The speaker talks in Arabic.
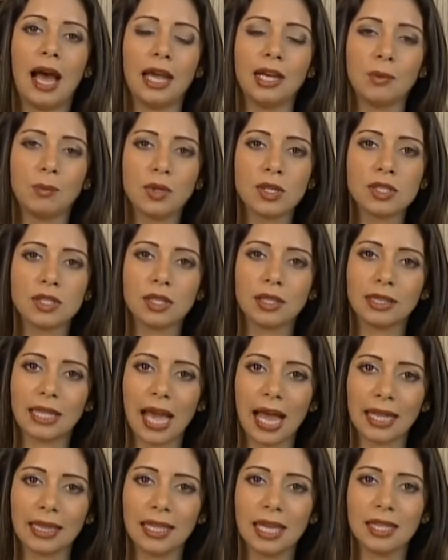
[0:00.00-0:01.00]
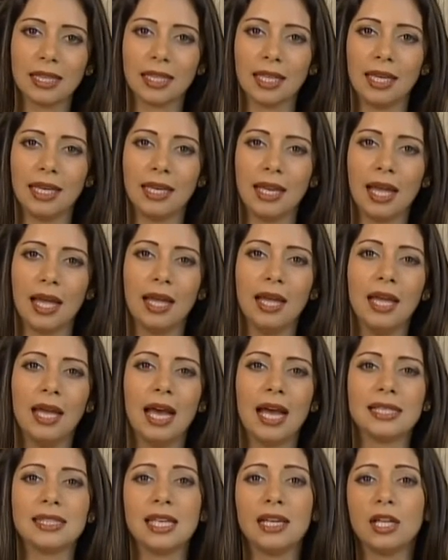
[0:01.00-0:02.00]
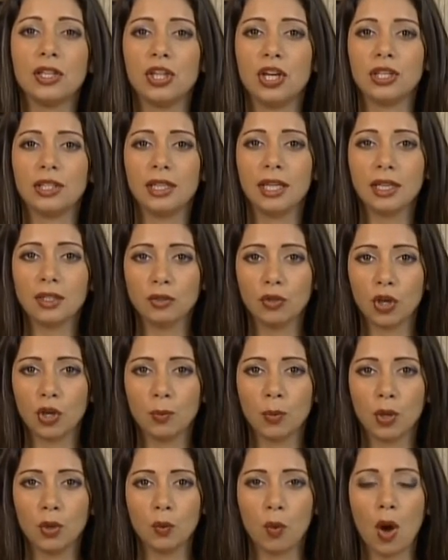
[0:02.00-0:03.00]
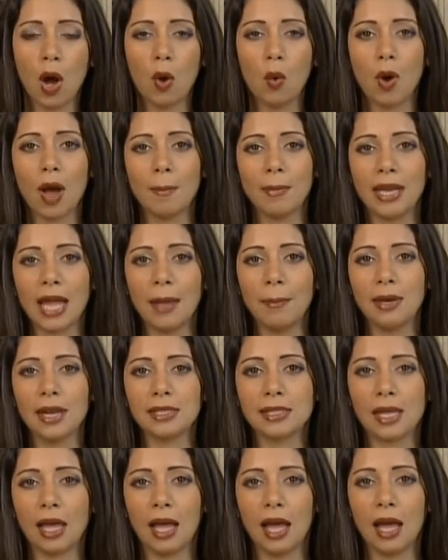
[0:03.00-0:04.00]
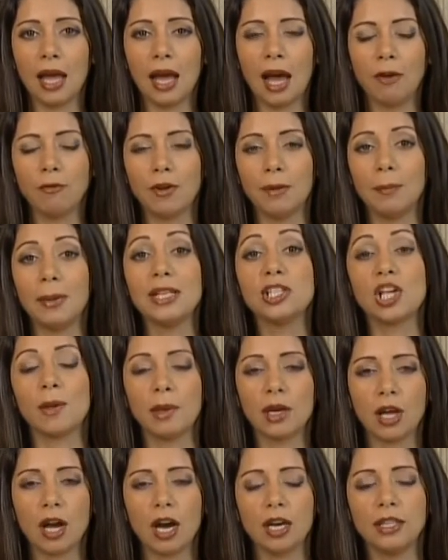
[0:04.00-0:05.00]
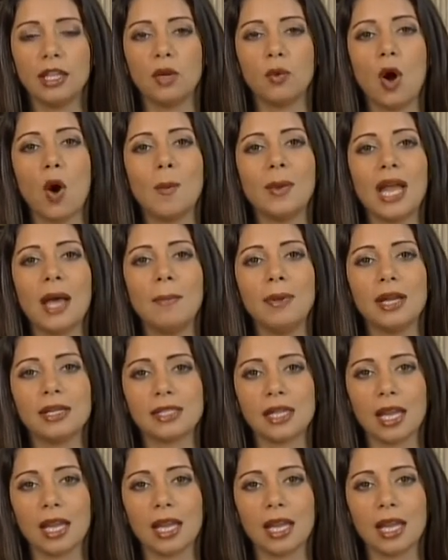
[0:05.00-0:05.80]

عن مصر تحدثت إلى السناتور ديك دوربن وهو من أبرز عفوا بنجامين كاردن وهو من أبرز